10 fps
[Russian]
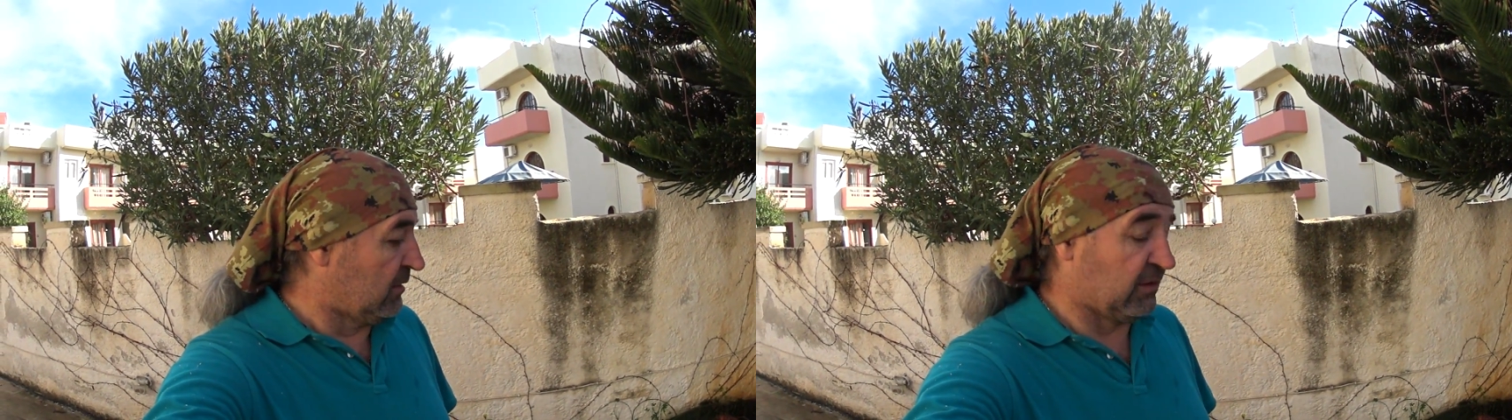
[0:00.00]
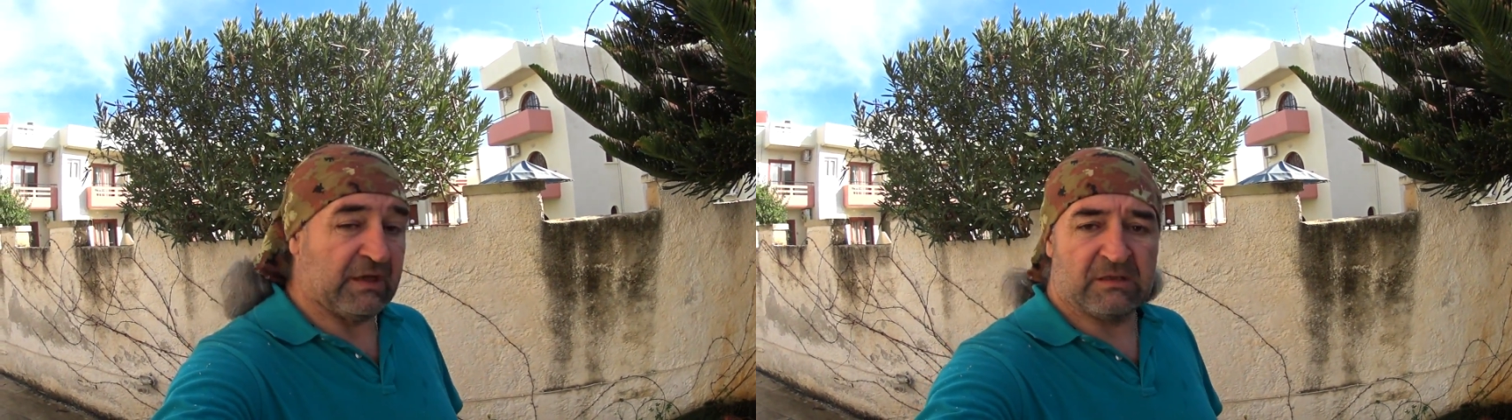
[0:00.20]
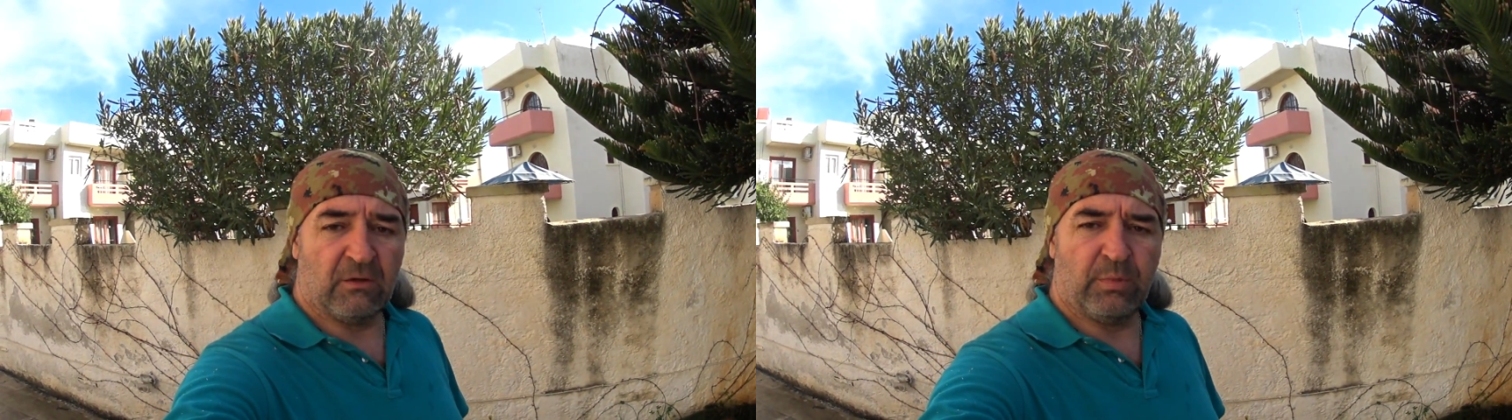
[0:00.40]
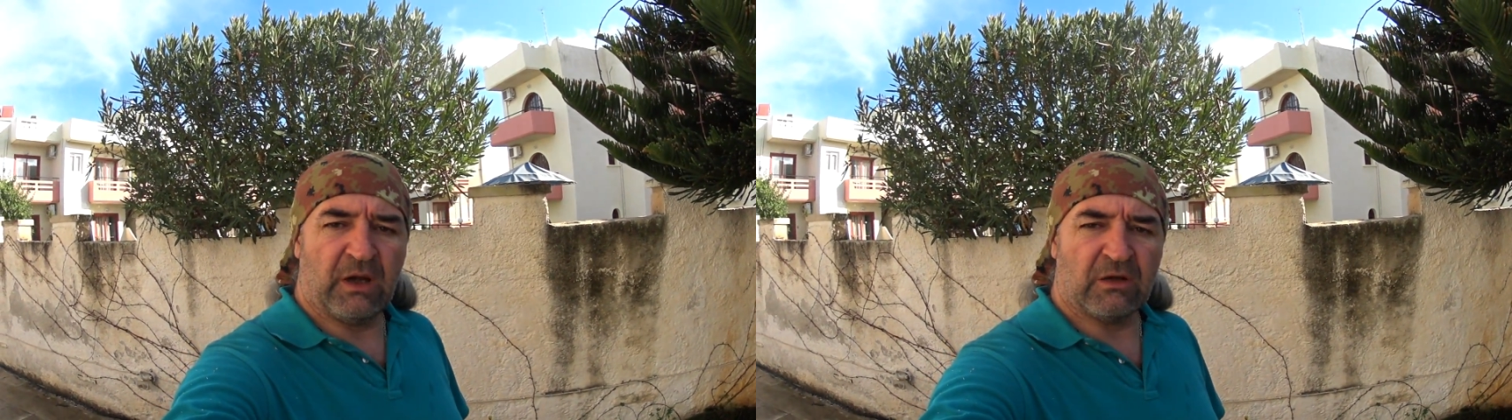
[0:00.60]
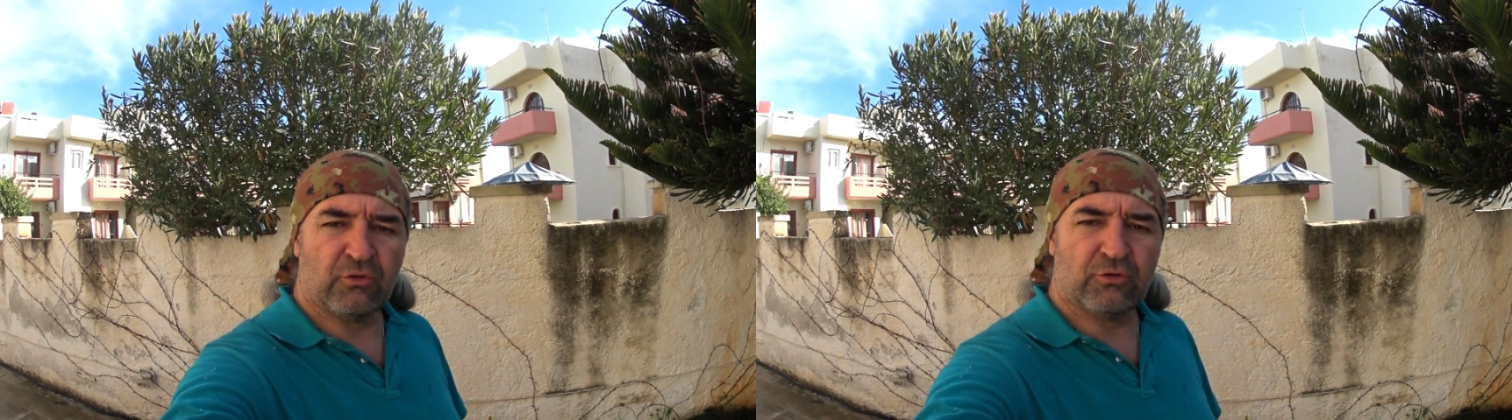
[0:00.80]
И сейчас я вам
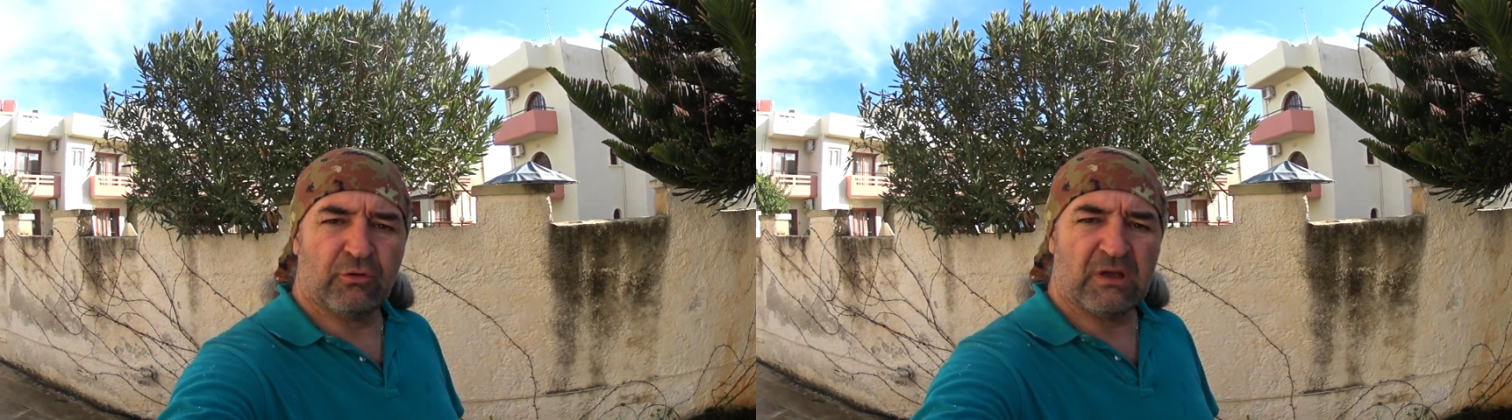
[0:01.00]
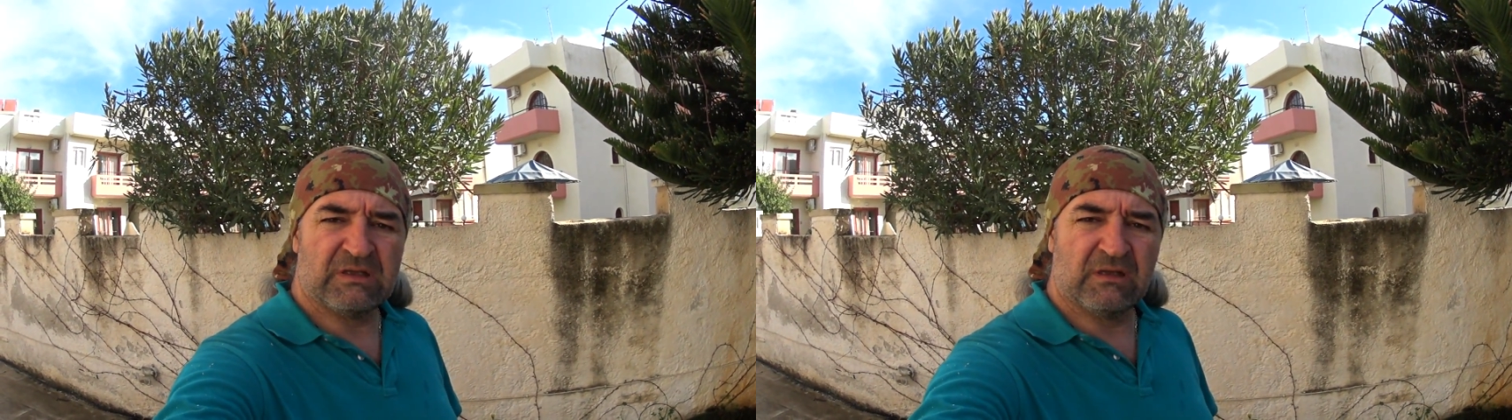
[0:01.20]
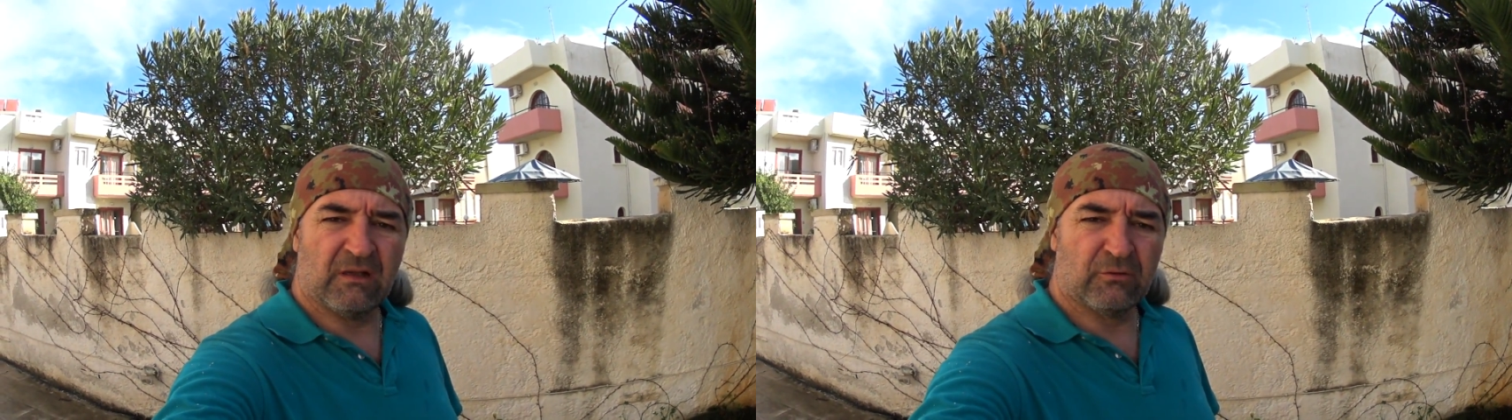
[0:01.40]
покажу, что я сделал